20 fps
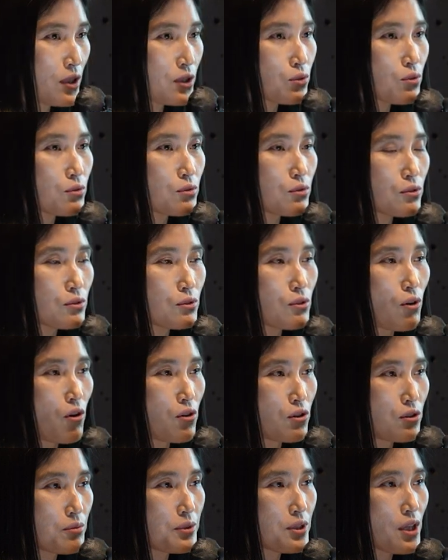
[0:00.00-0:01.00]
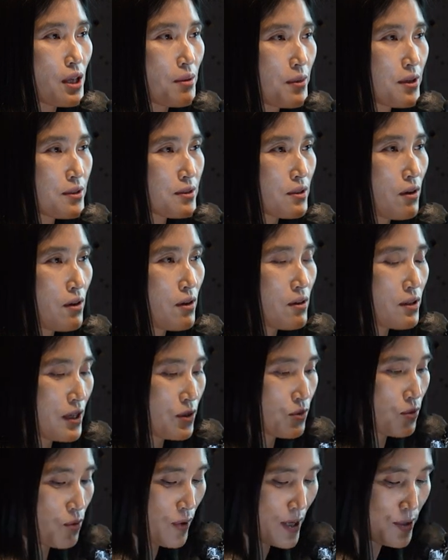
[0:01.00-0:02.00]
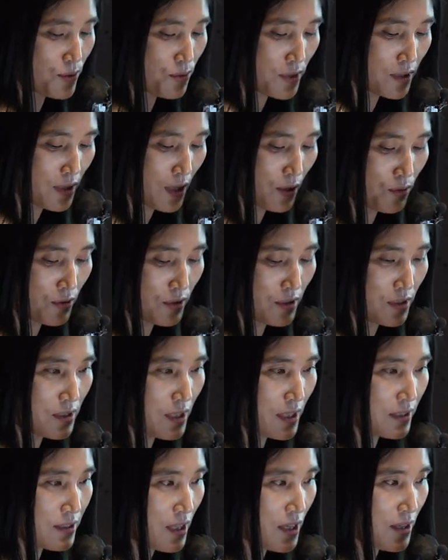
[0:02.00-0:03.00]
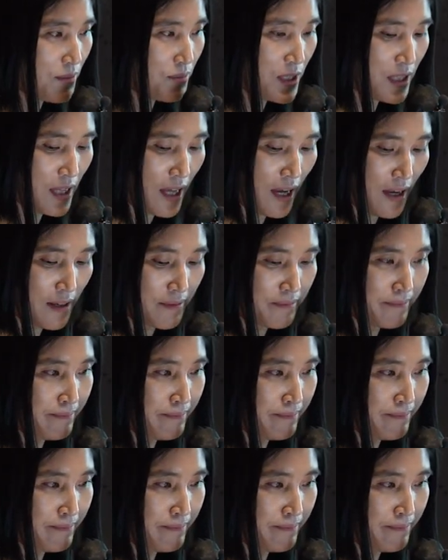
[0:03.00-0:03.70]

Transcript: 활동들로 언급이 되면서 계속 활용이 되고 있는 상태입니다.